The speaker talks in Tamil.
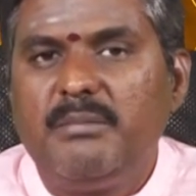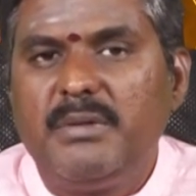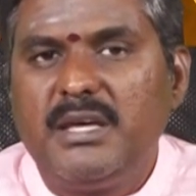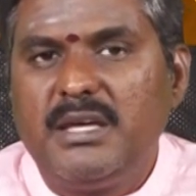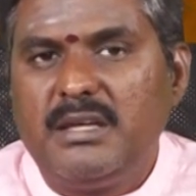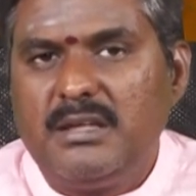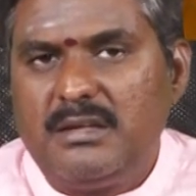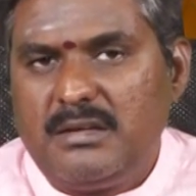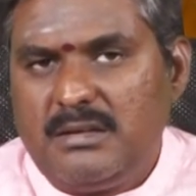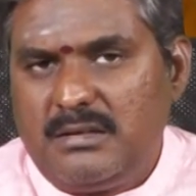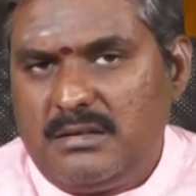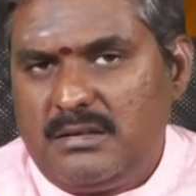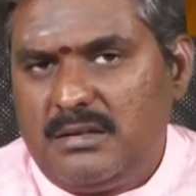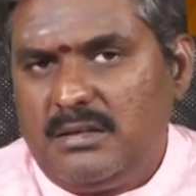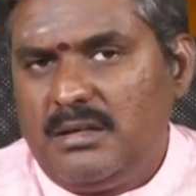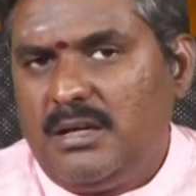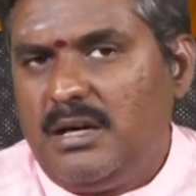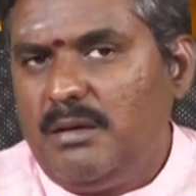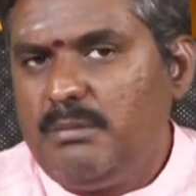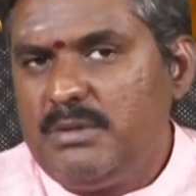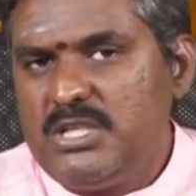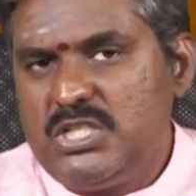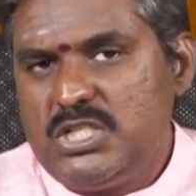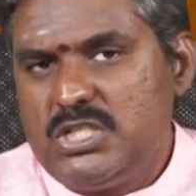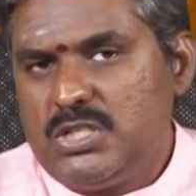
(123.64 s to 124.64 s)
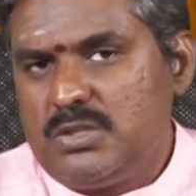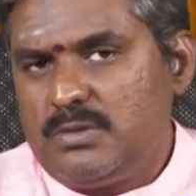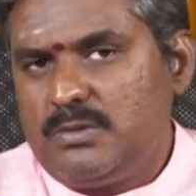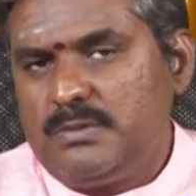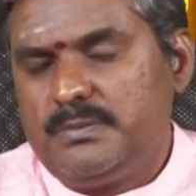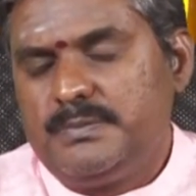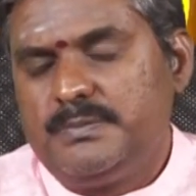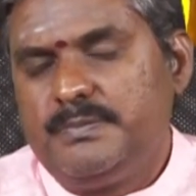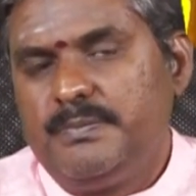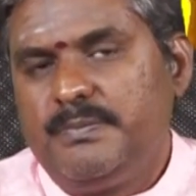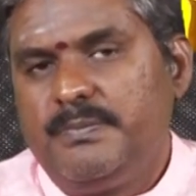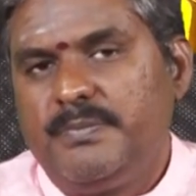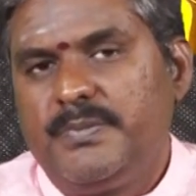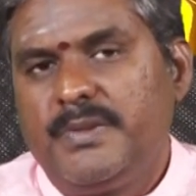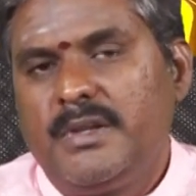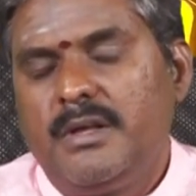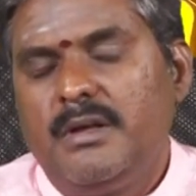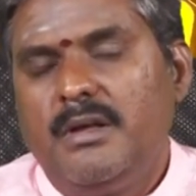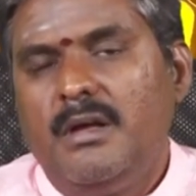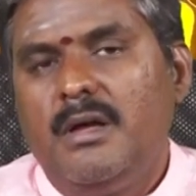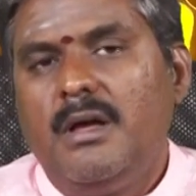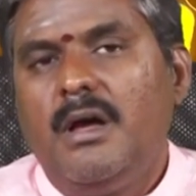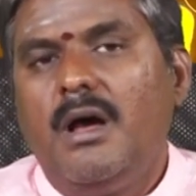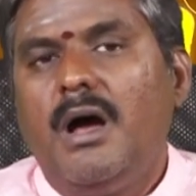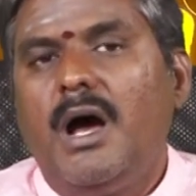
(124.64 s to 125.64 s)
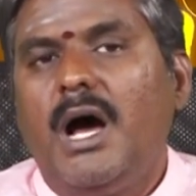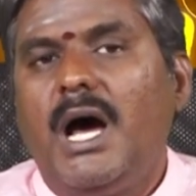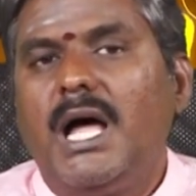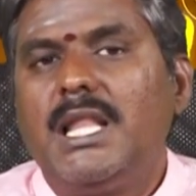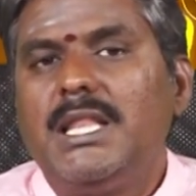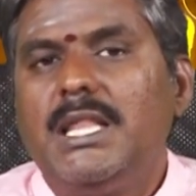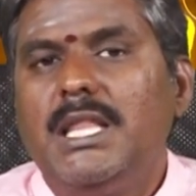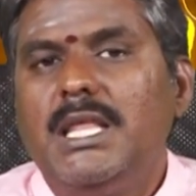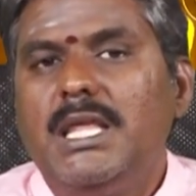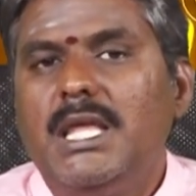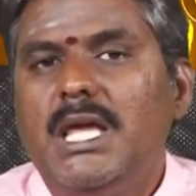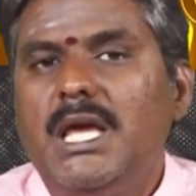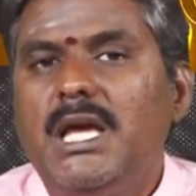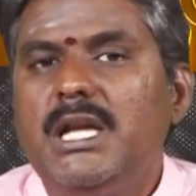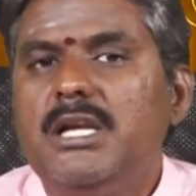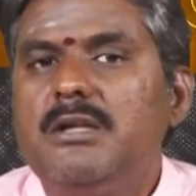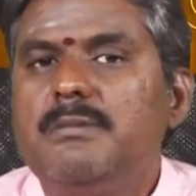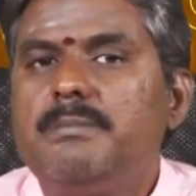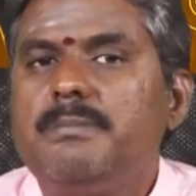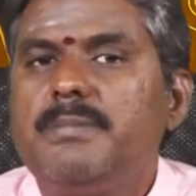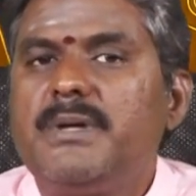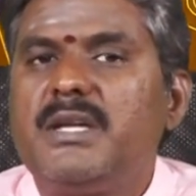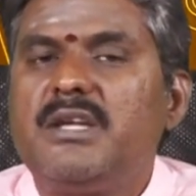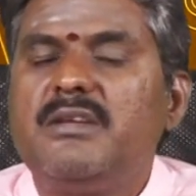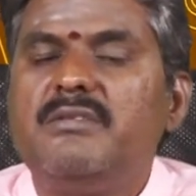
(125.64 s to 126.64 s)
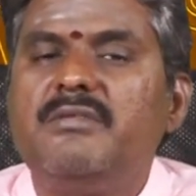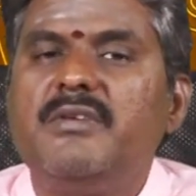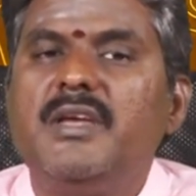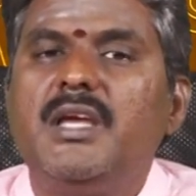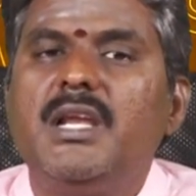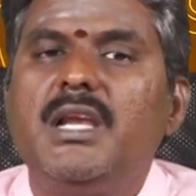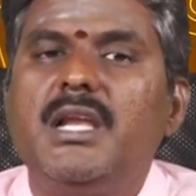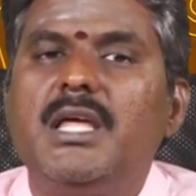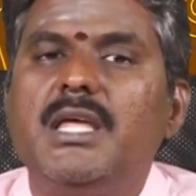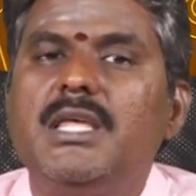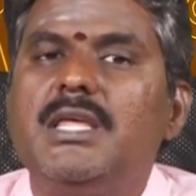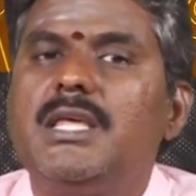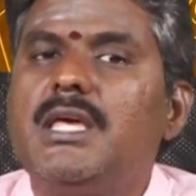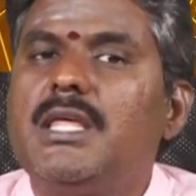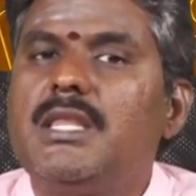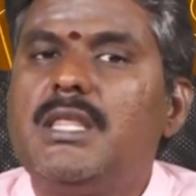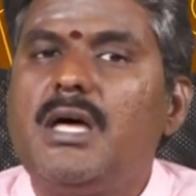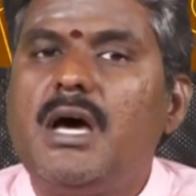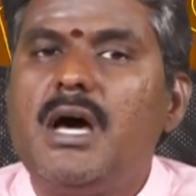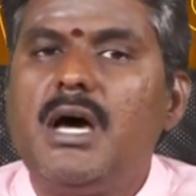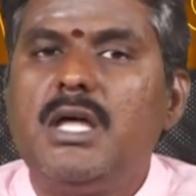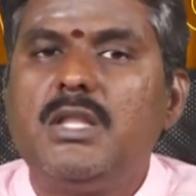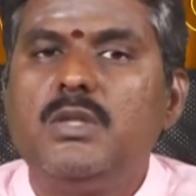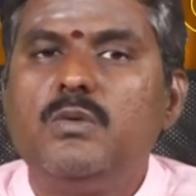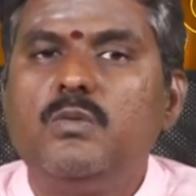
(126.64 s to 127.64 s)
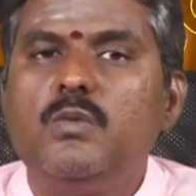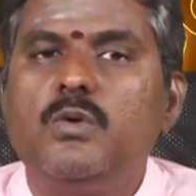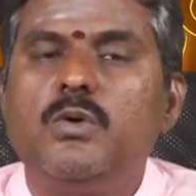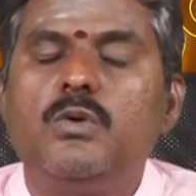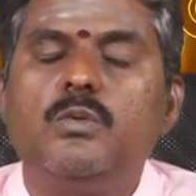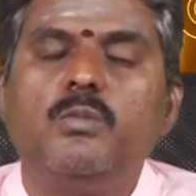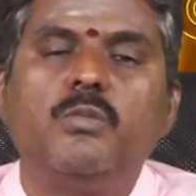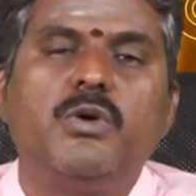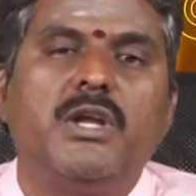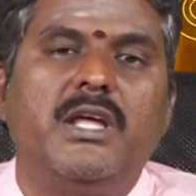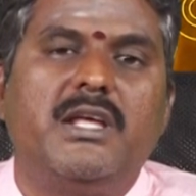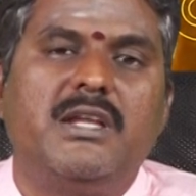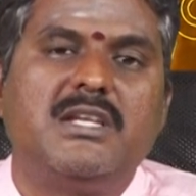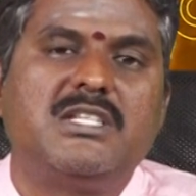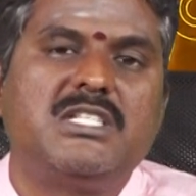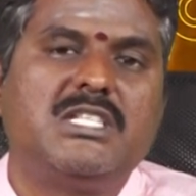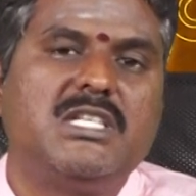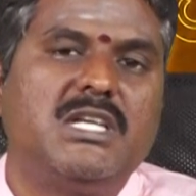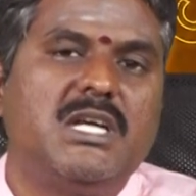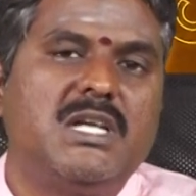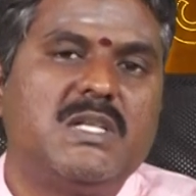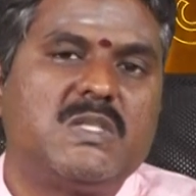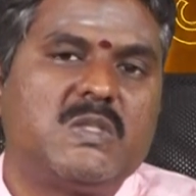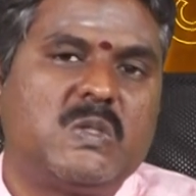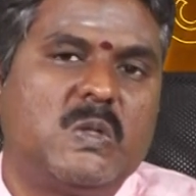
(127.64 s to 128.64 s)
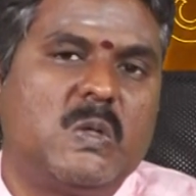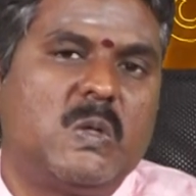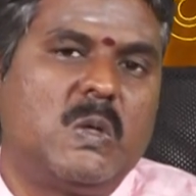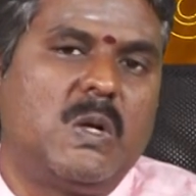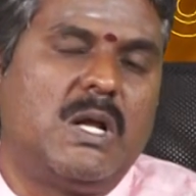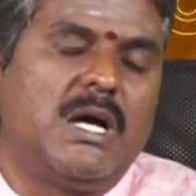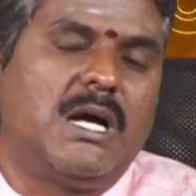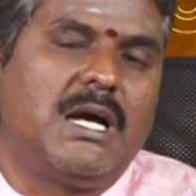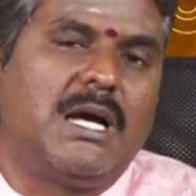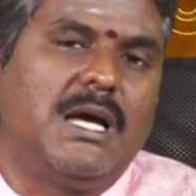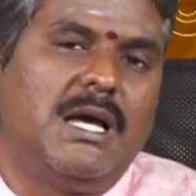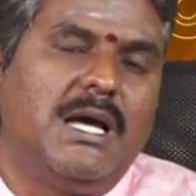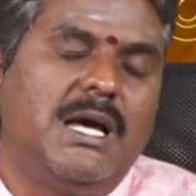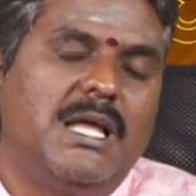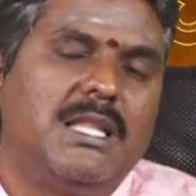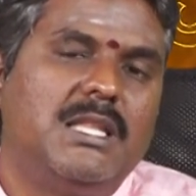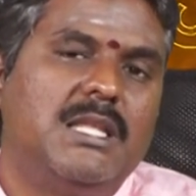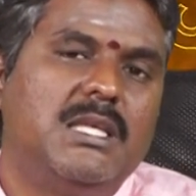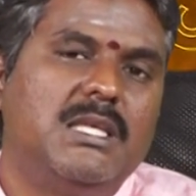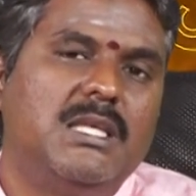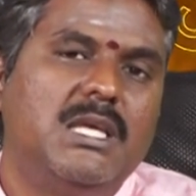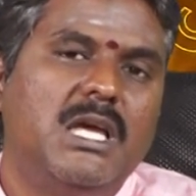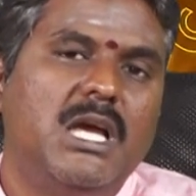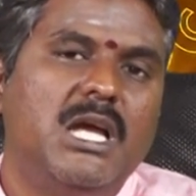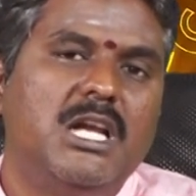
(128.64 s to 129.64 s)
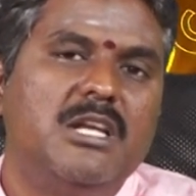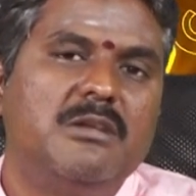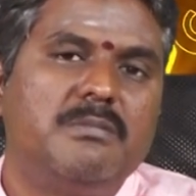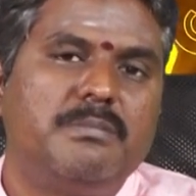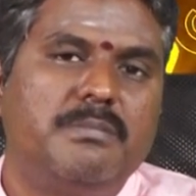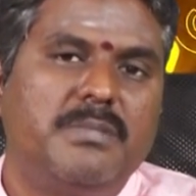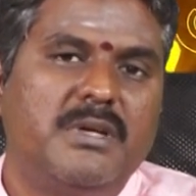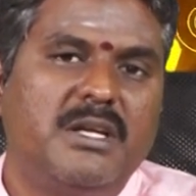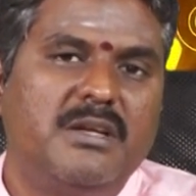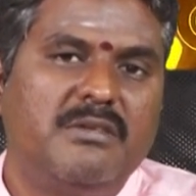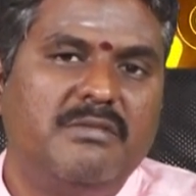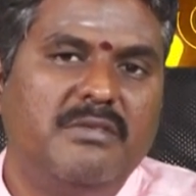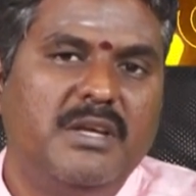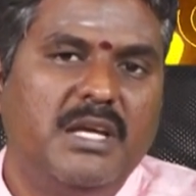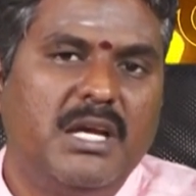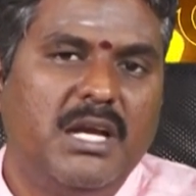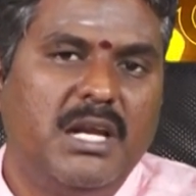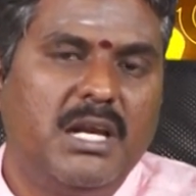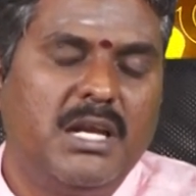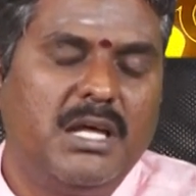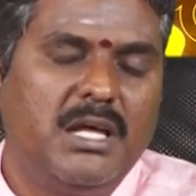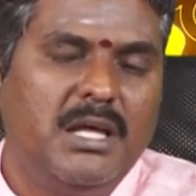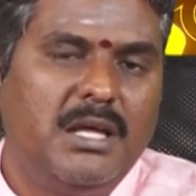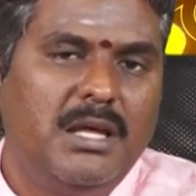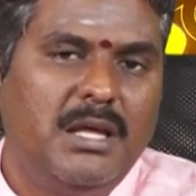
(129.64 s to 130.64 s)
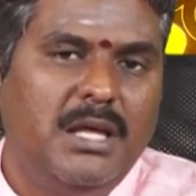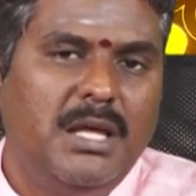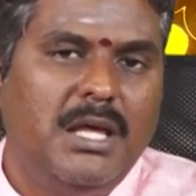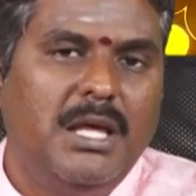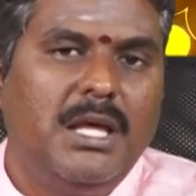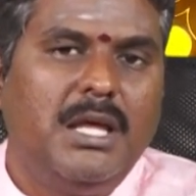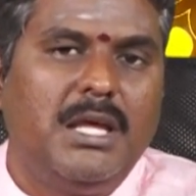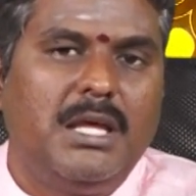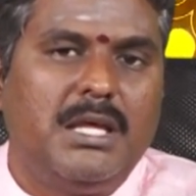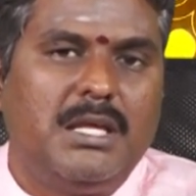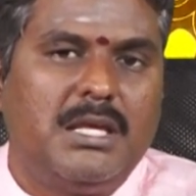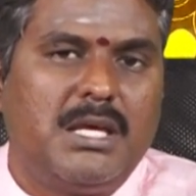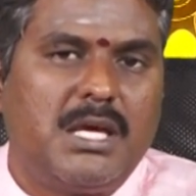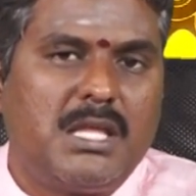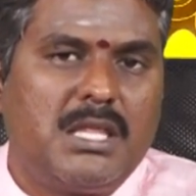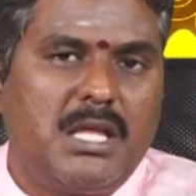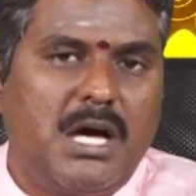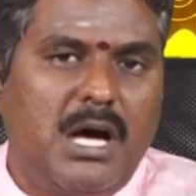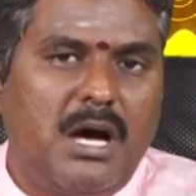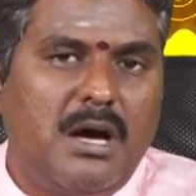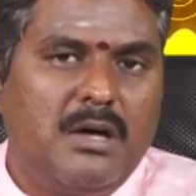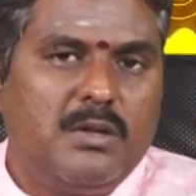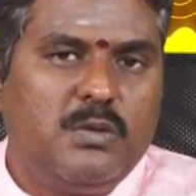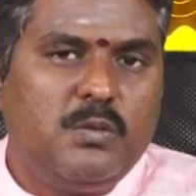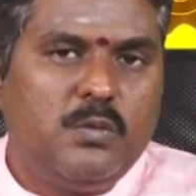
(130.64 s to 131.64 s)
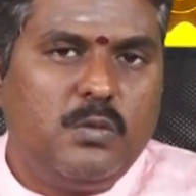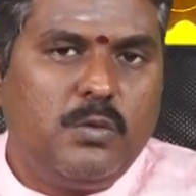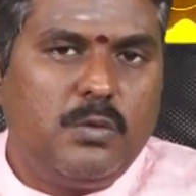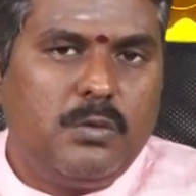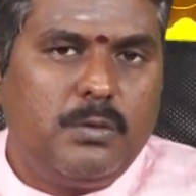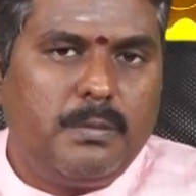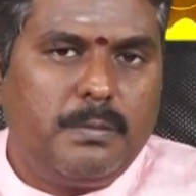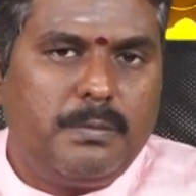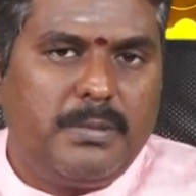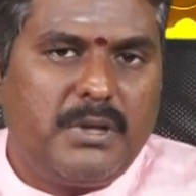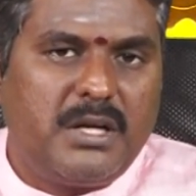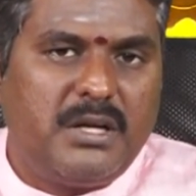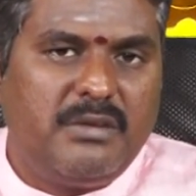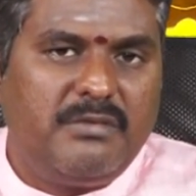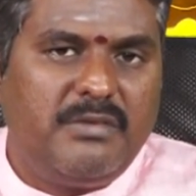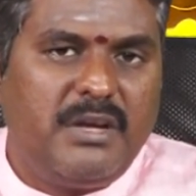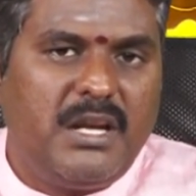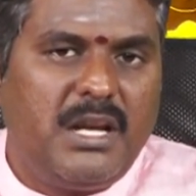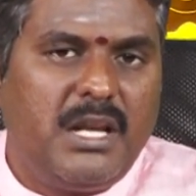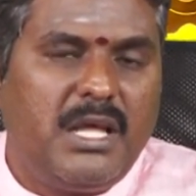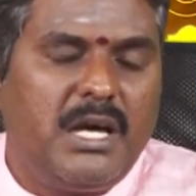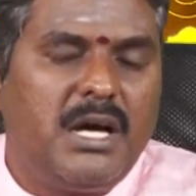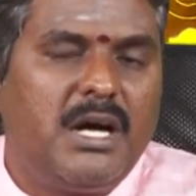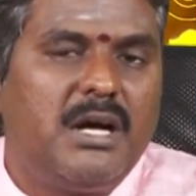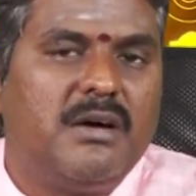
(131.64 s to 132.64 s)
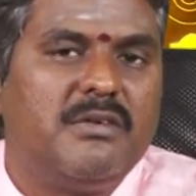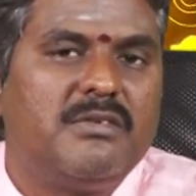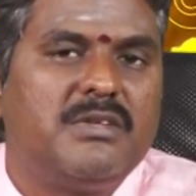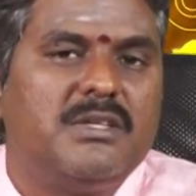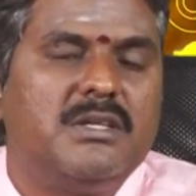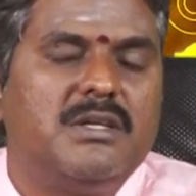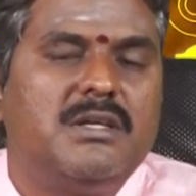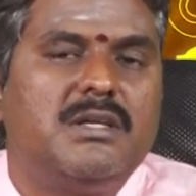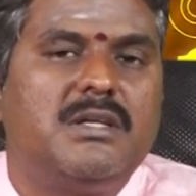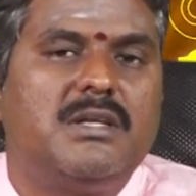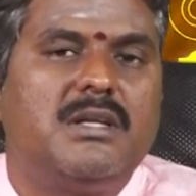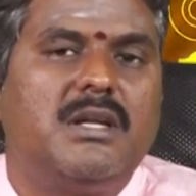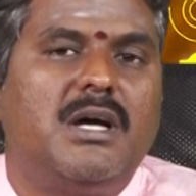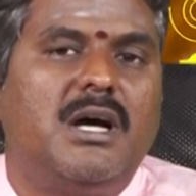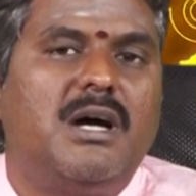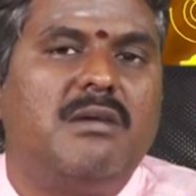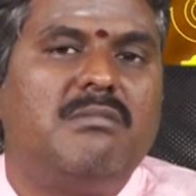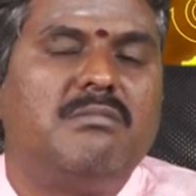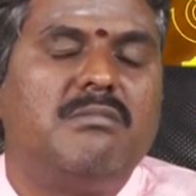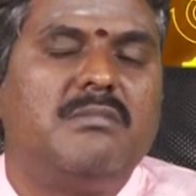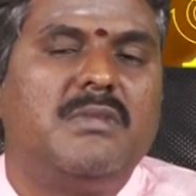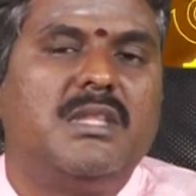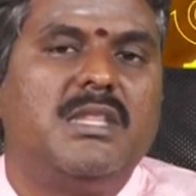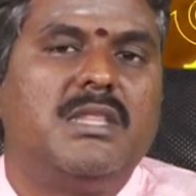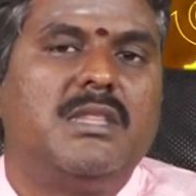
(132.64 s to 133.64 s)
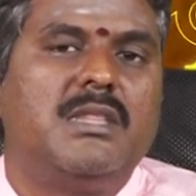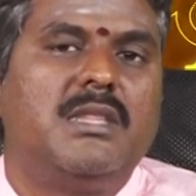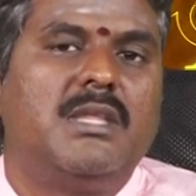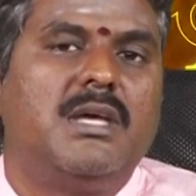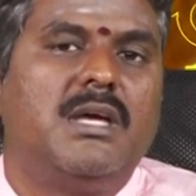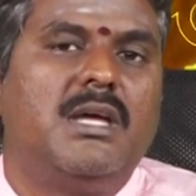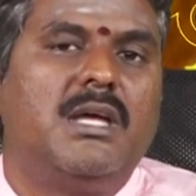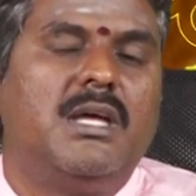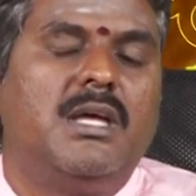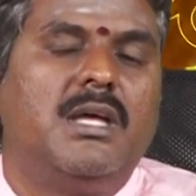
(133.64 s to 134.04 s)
அமைகிறது அமைஞ்சிரும் அந்த ஏழு பிறவியில் ஏதாவது ஒரு முறை ரிஷிகள் சொல்கிறாங்க அந்த ஏழு பிறவிகளை ஏதாவது ஒரு பிறவியிலேயாவது நாம் இந்த